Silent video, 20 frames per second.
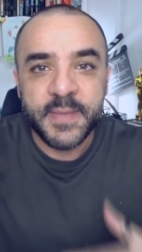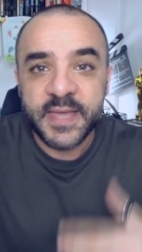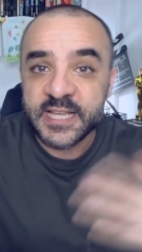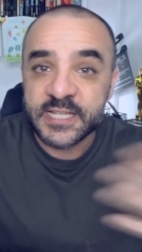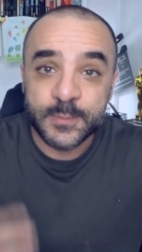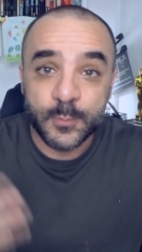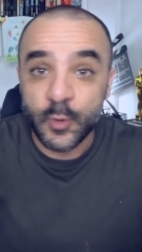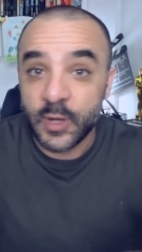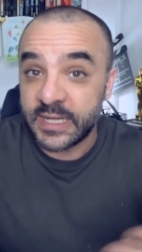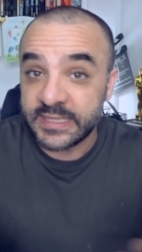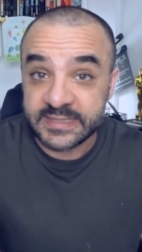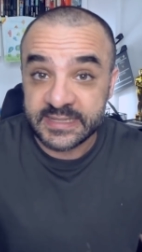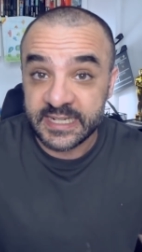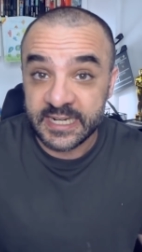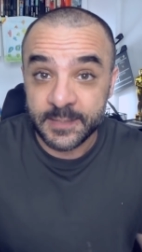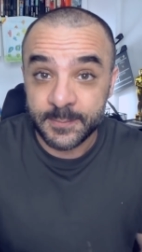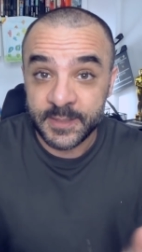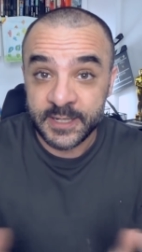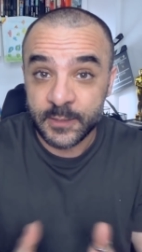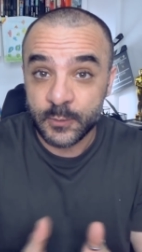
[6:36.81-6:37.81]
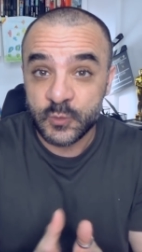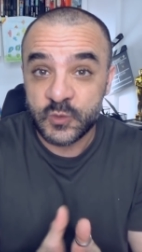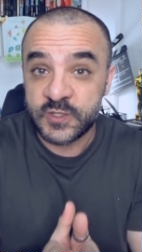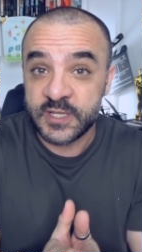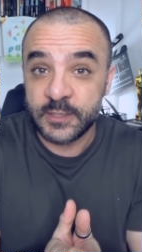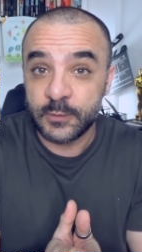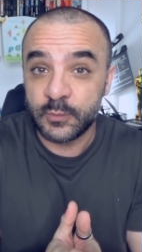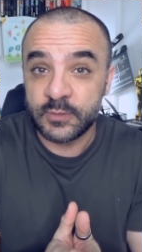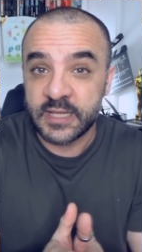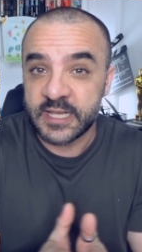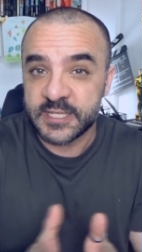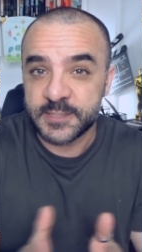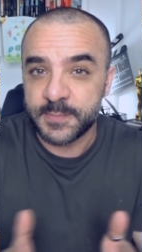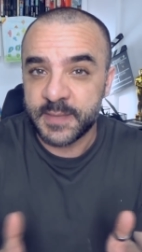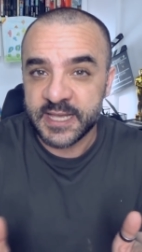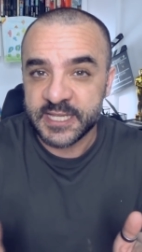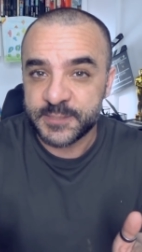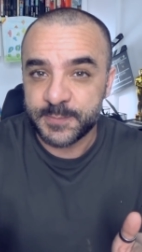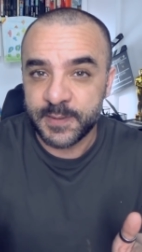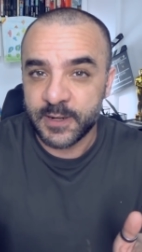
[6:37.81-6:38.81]
Mesmo a trama não sendo das
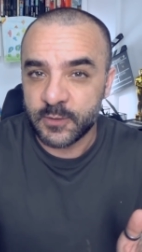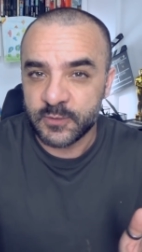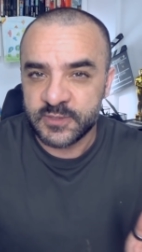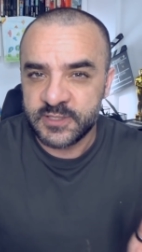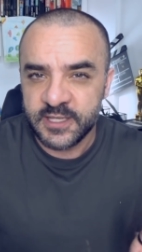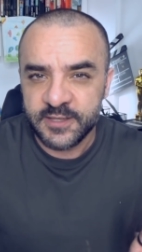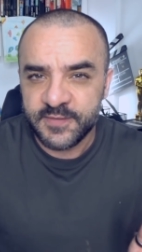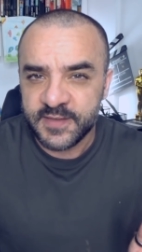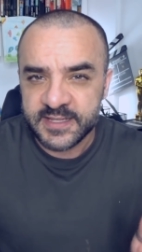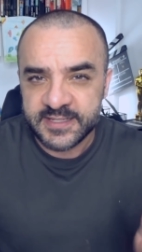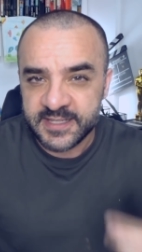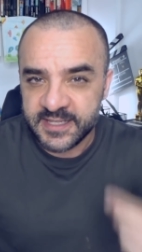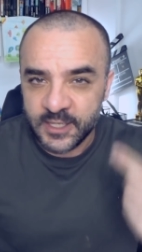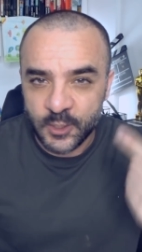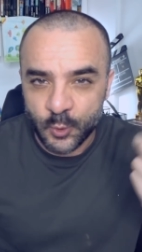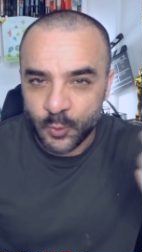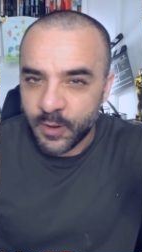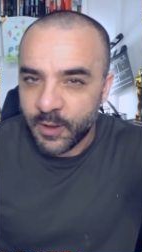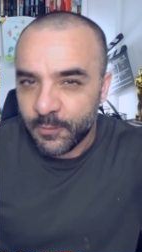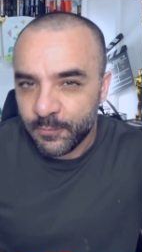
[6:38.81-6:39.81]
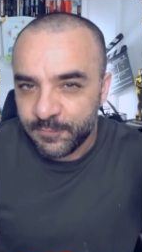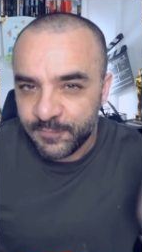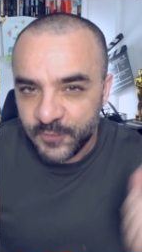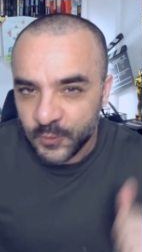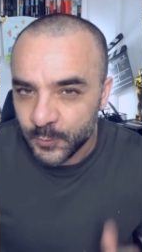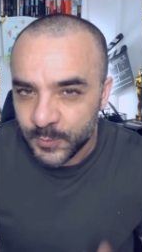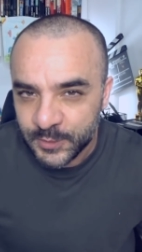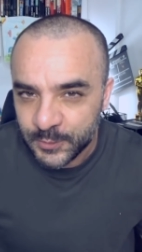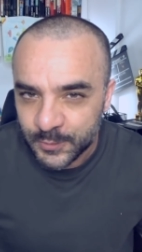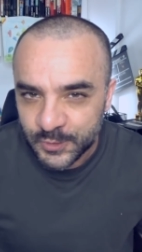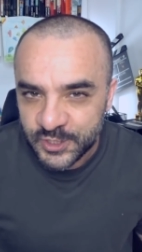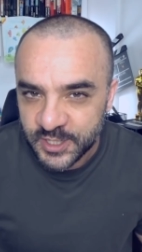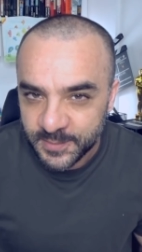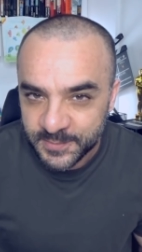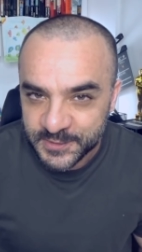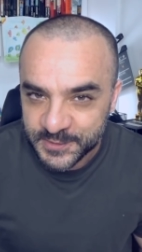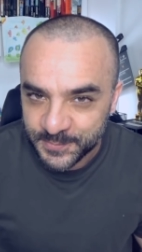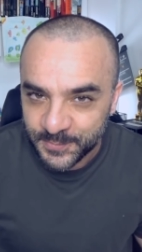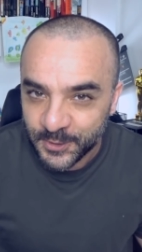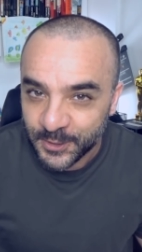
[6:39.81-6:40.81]
mais plausíveis, e qual filme do
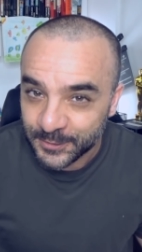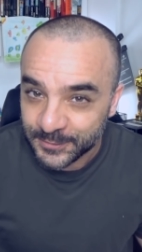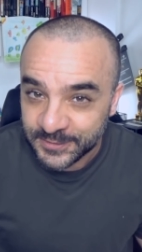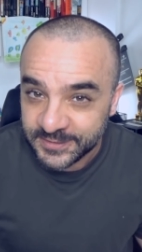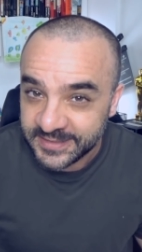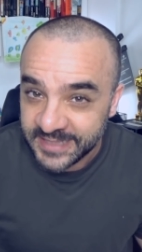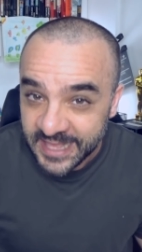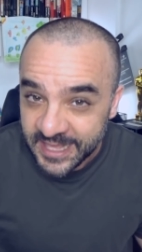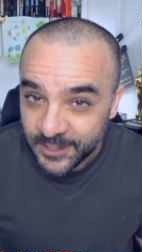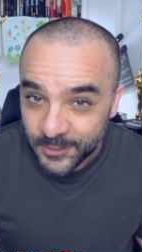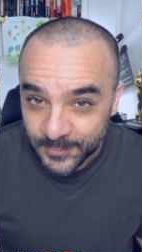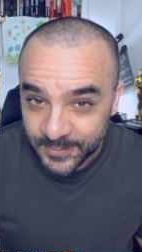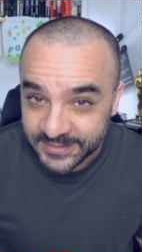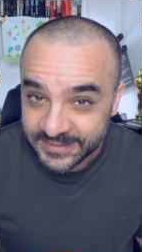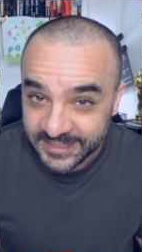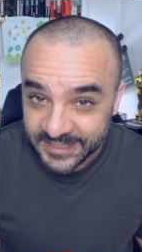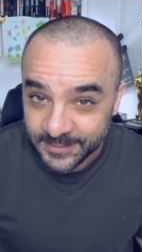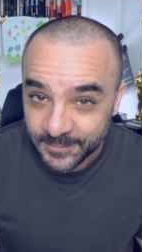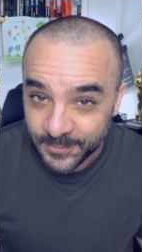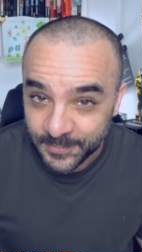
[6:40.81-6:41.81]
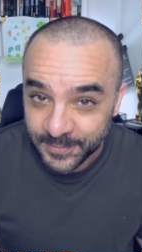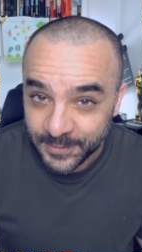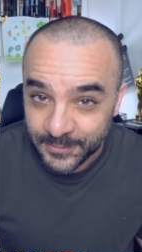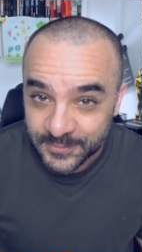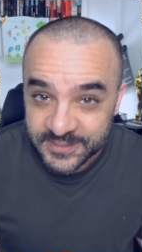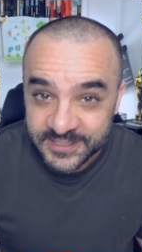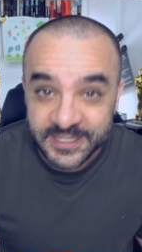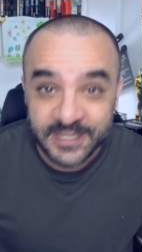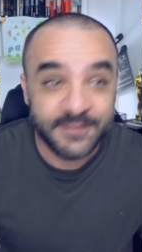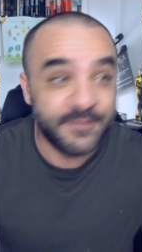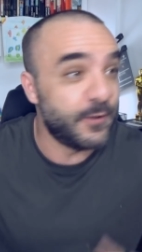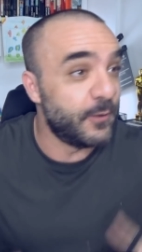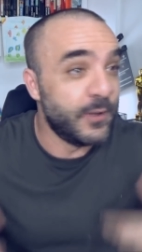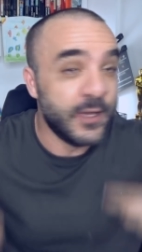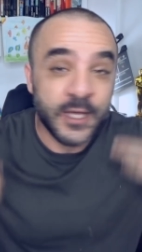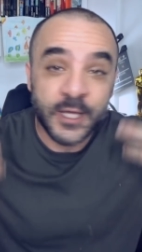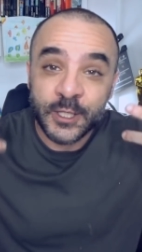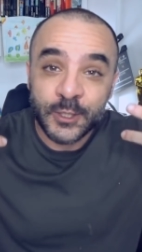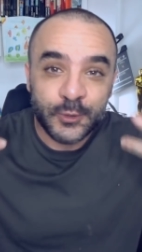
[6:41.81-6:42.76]
James Bond tem uma trama plausível,